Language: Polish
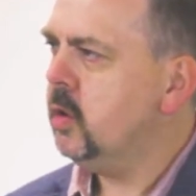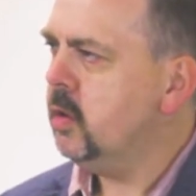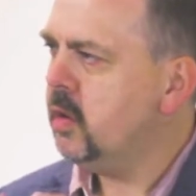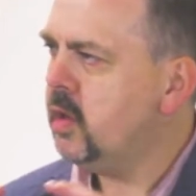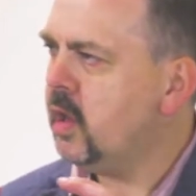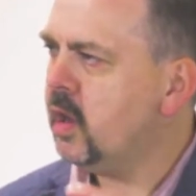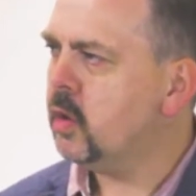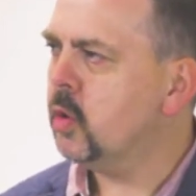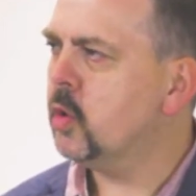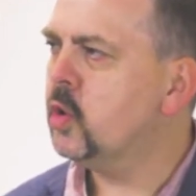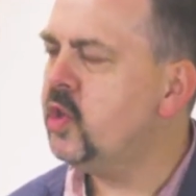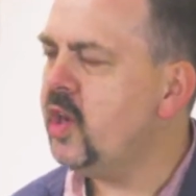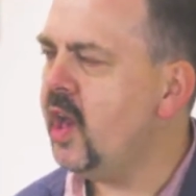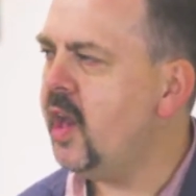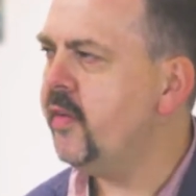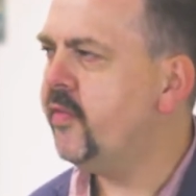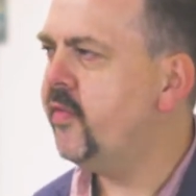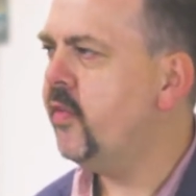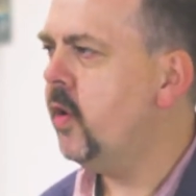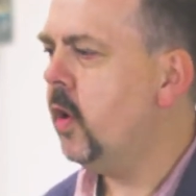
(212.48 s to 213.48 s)
Jego
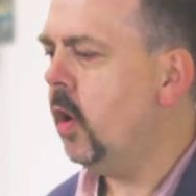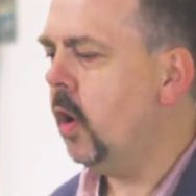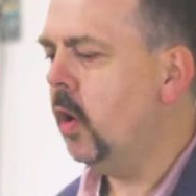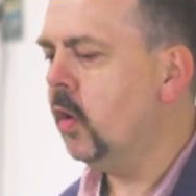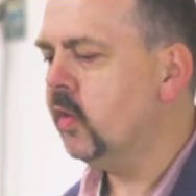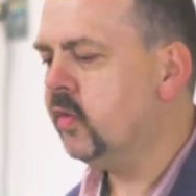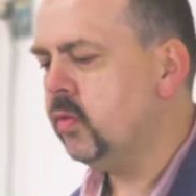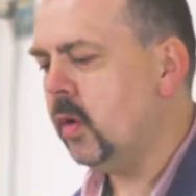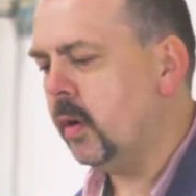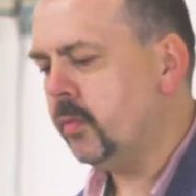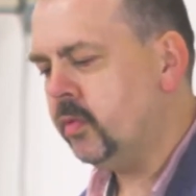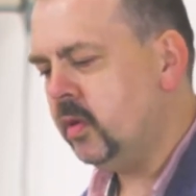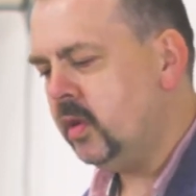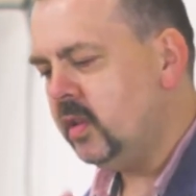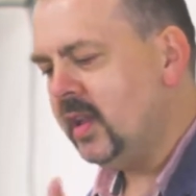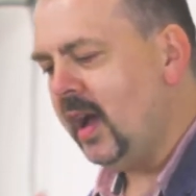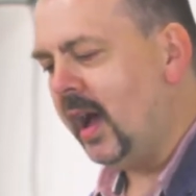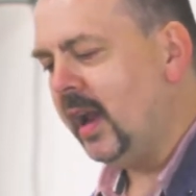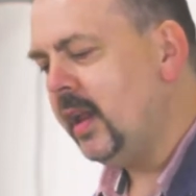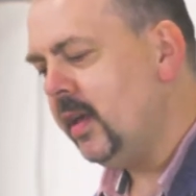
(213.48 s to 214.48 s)
gniew osłabł. I
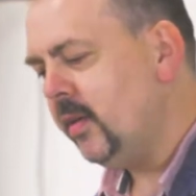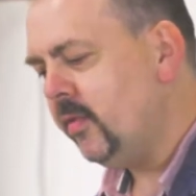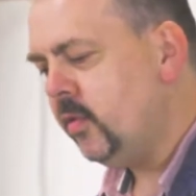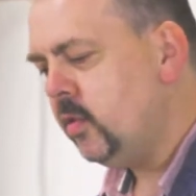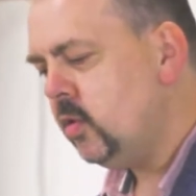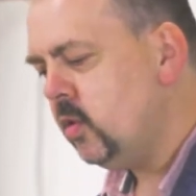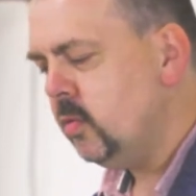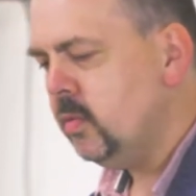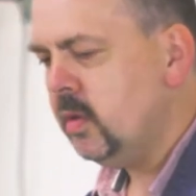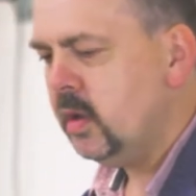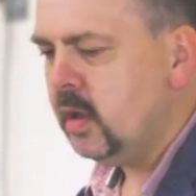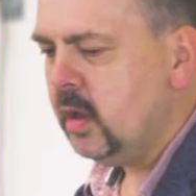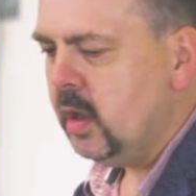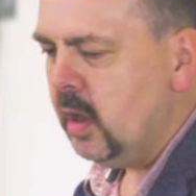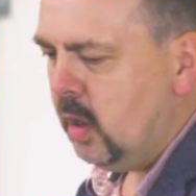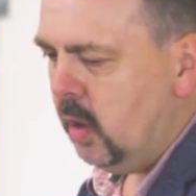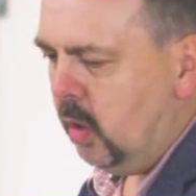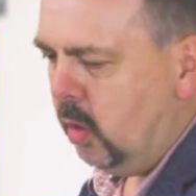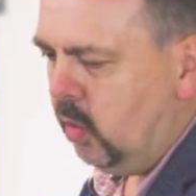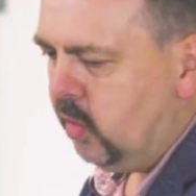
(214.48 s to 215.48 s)
dalej widzimy
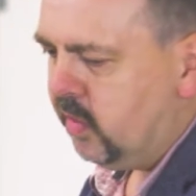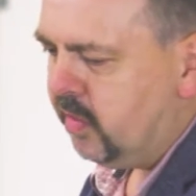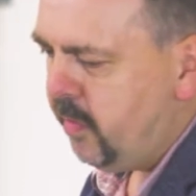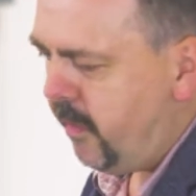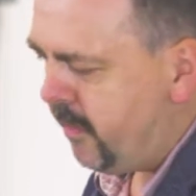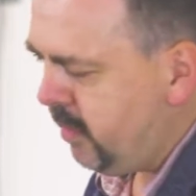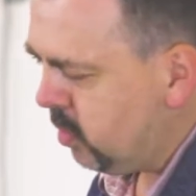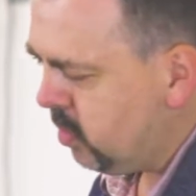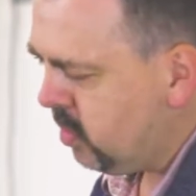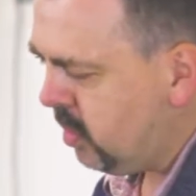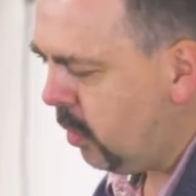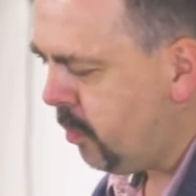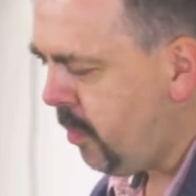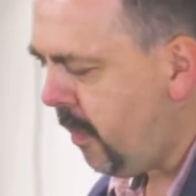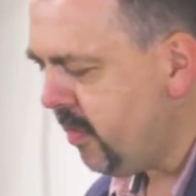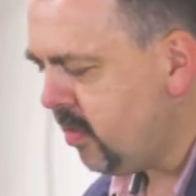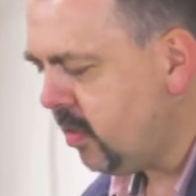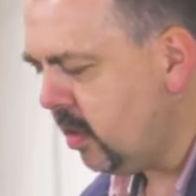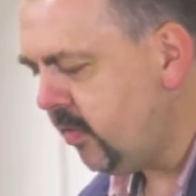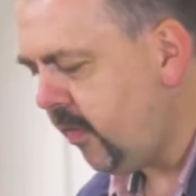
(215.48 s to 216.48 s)
ósmy rozdział,
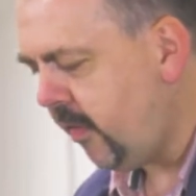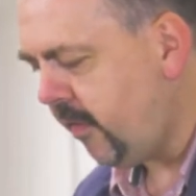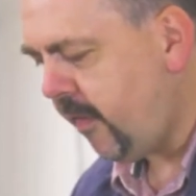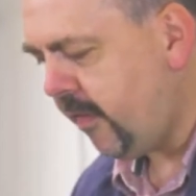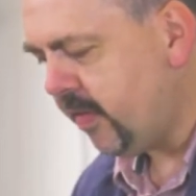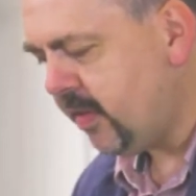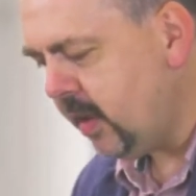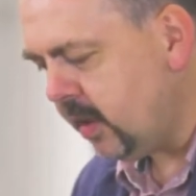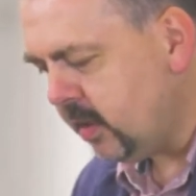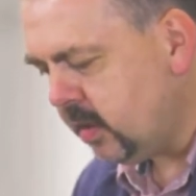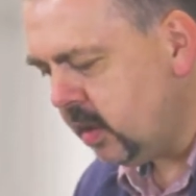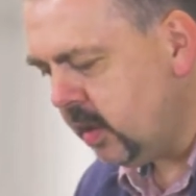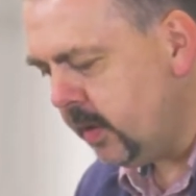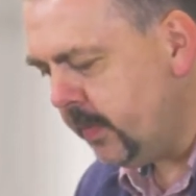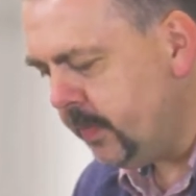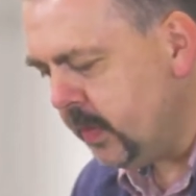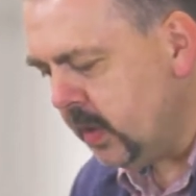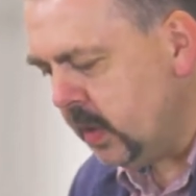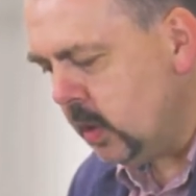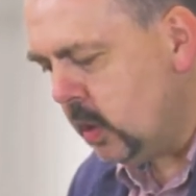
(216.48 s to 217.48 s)
pierwsze dwa
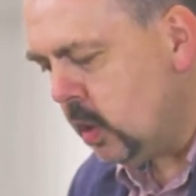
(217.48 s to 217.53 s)
wersety.